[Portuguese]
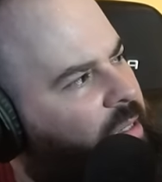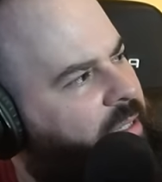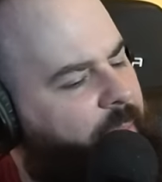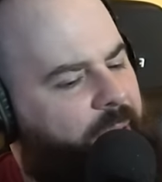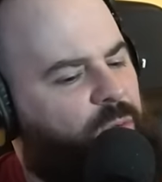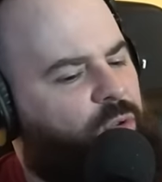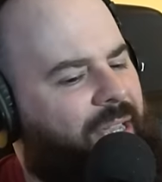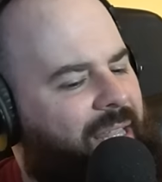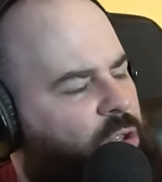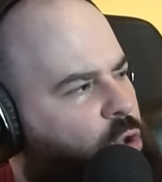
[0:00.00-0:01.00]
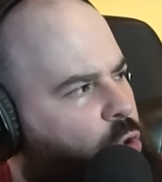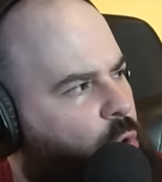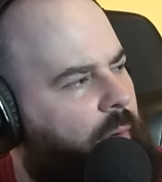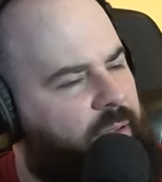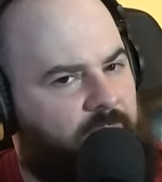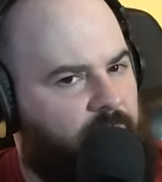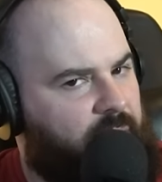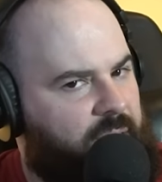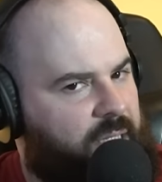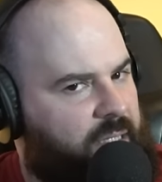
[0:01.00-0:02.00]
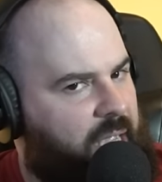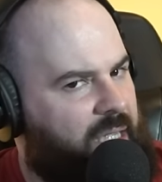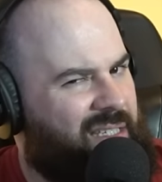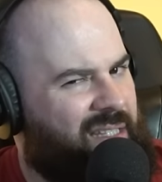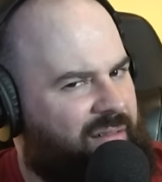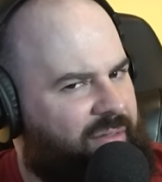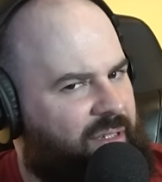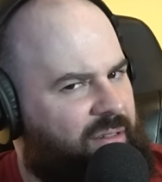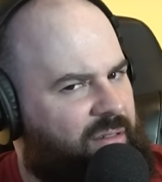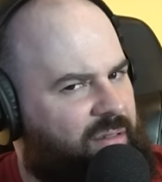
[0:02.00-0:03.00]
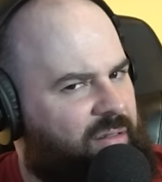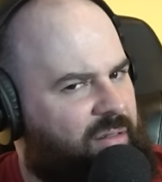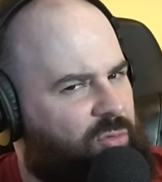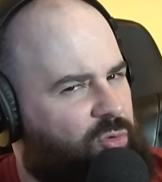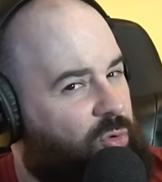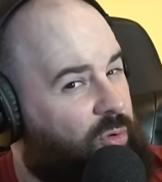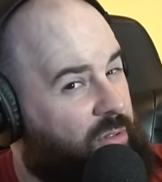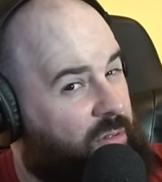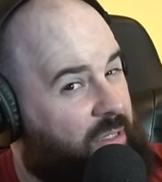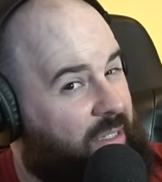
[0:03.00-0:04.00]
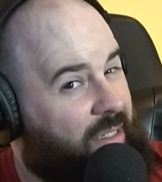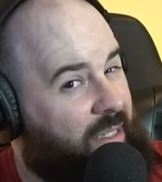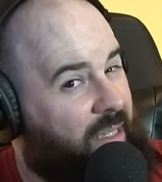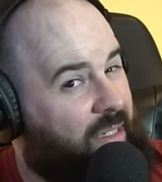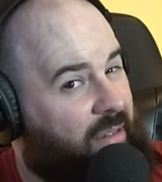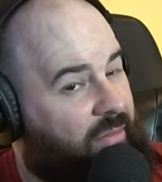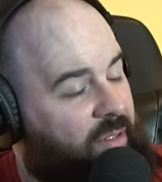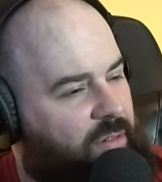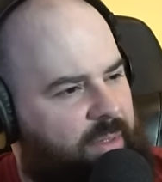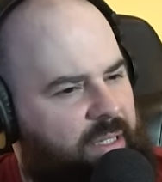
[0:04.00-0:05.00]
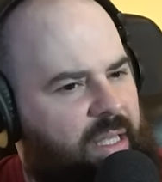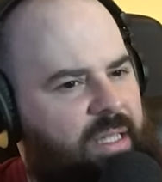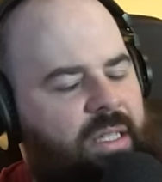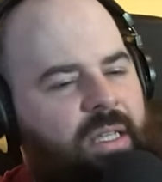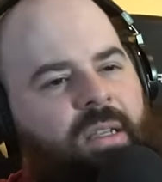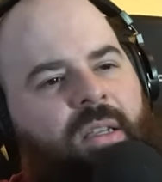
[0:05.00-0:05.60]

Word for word: Sei lá, para aí dos 14 aos 16, talvez. Dos 12 aos 16, talvez. Uma cidade assim.